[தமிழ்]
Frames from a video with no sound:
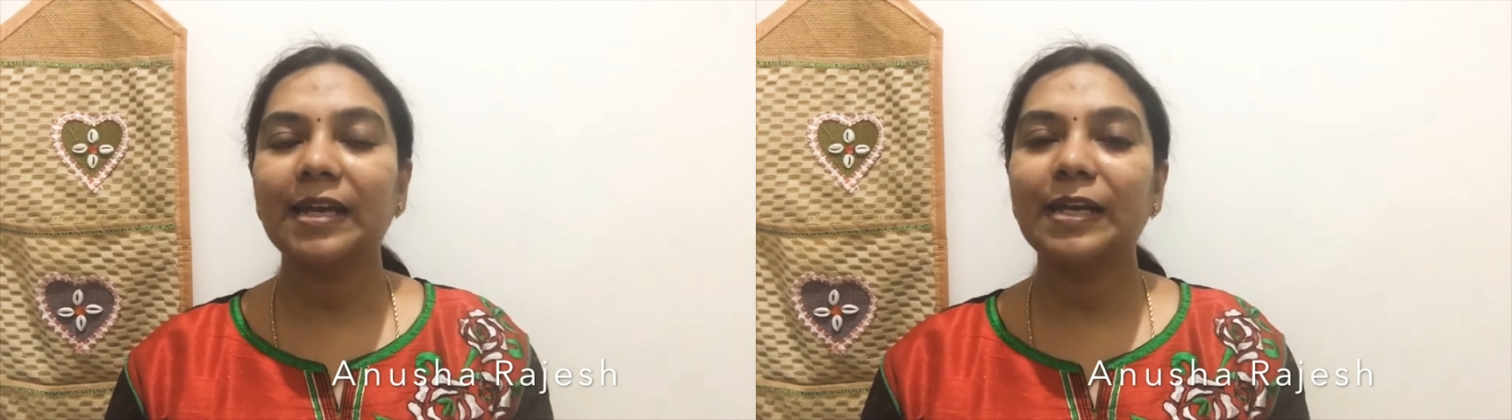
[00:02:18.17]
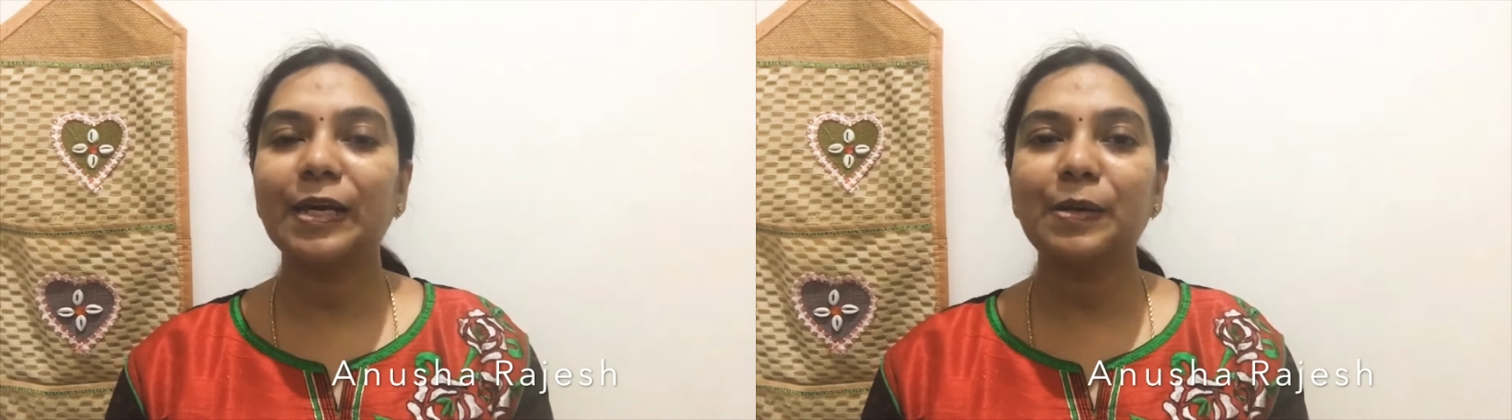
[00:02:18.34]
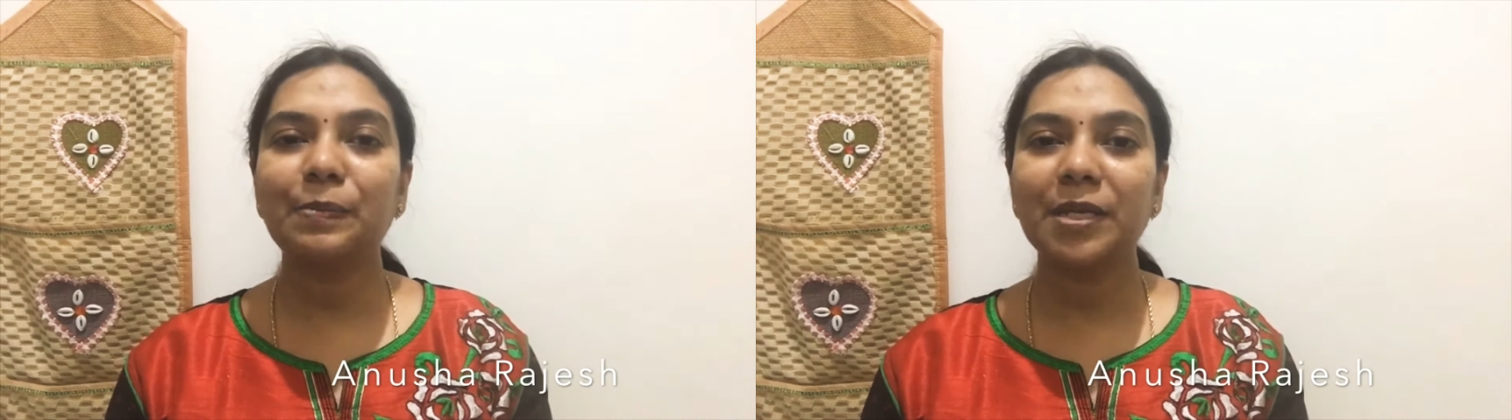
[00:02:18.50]

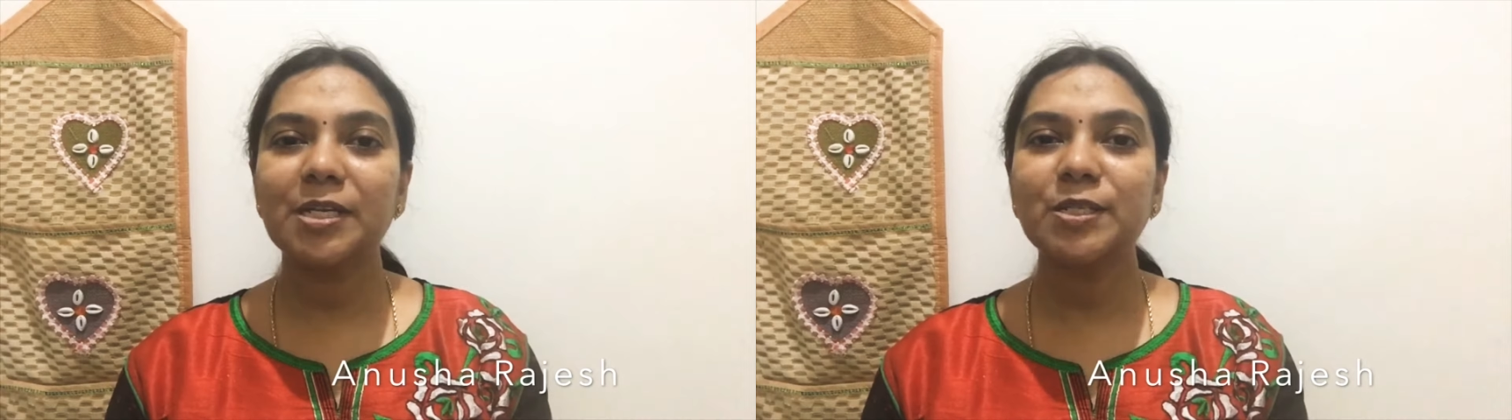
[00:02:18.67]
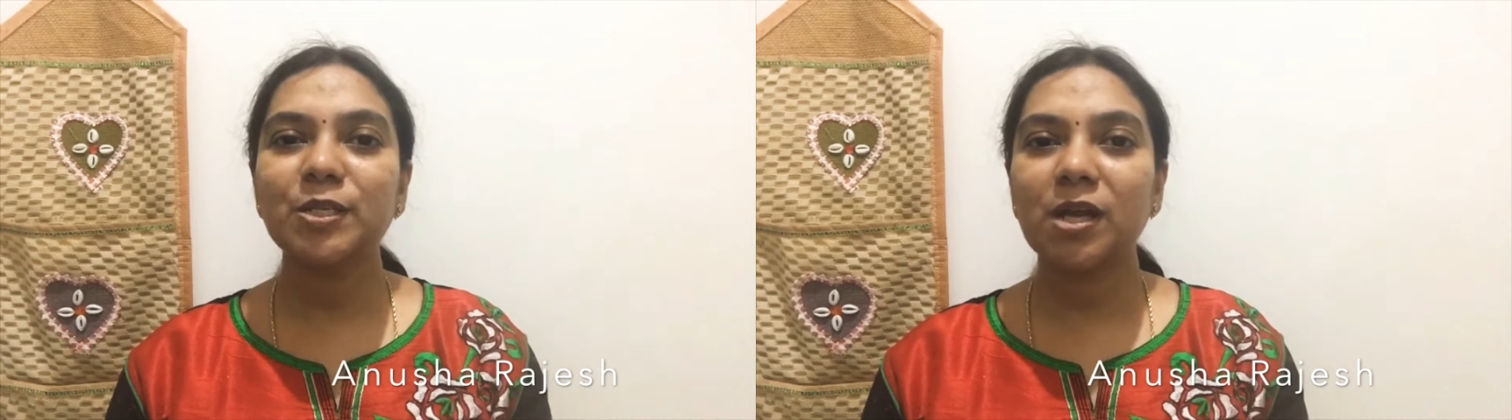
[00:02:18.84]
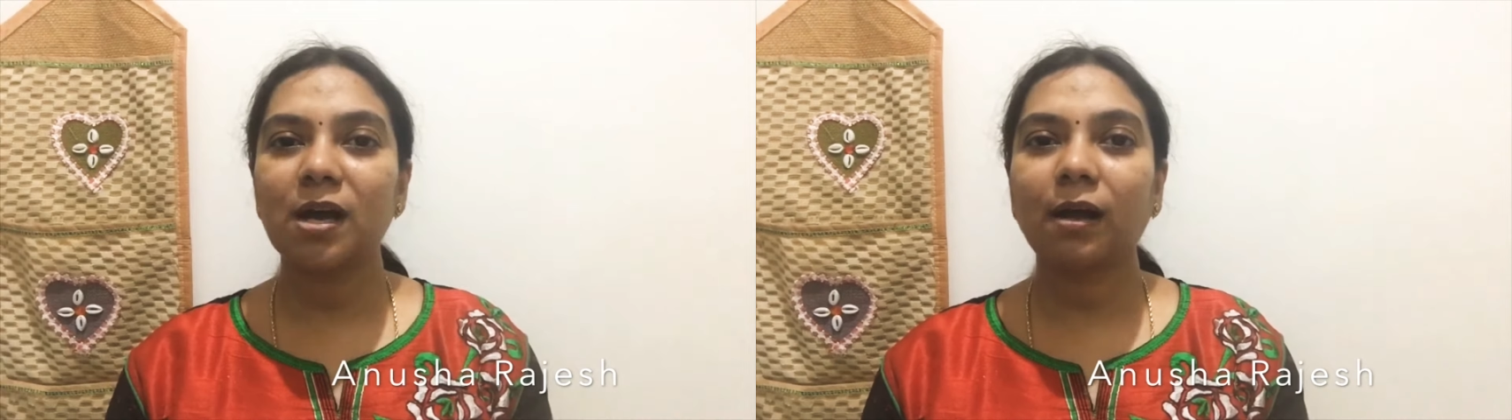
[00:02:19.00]
என்ன
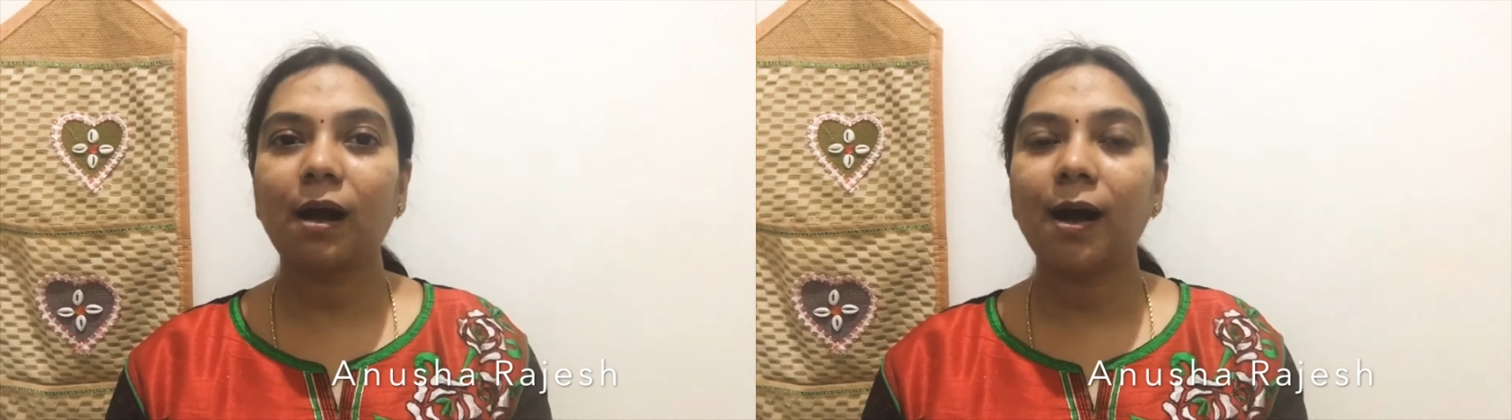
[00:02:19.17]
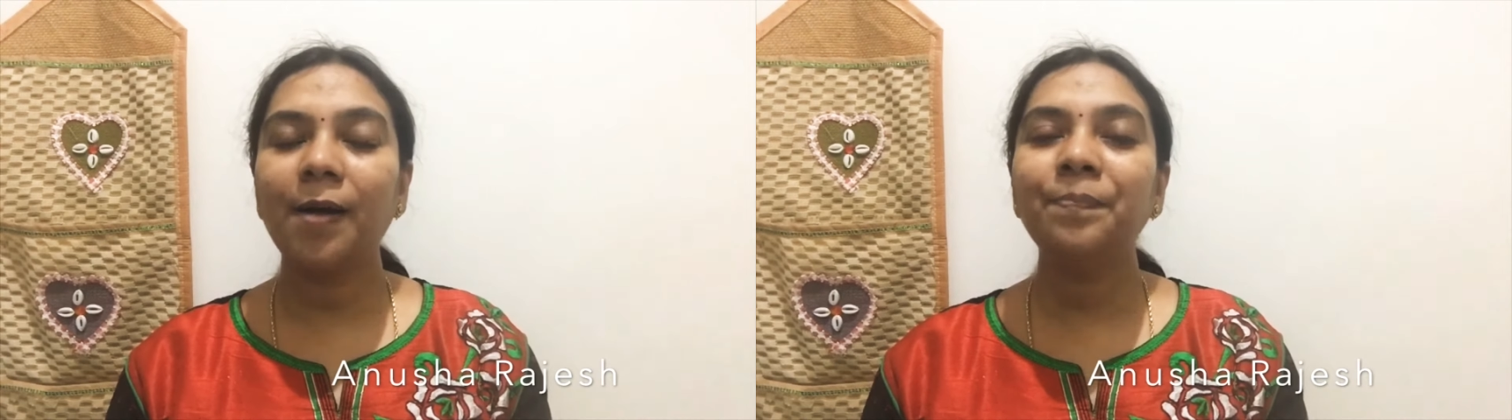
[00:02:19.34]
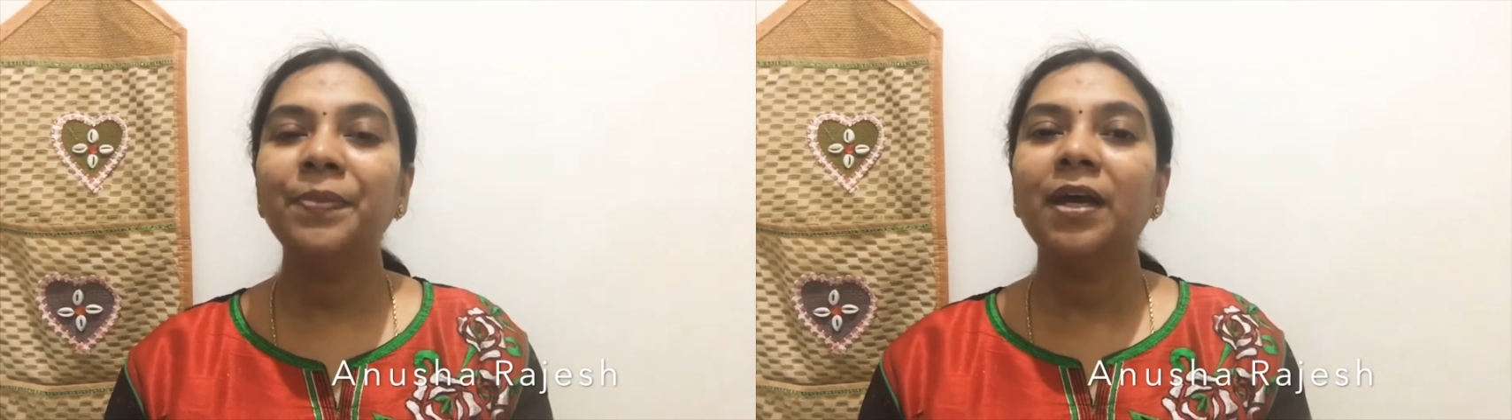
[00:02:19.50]
அப்படின்னு சொன்னாக்கா